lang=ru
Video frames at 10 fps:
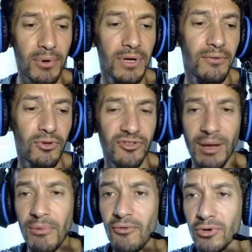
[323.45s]
э, вот
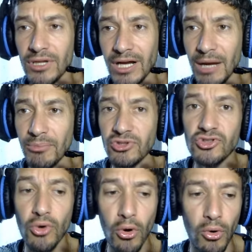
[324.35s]
самого, да как бы
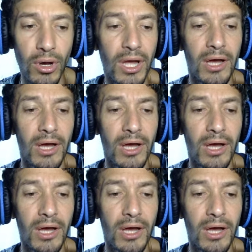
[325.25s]
дзогу,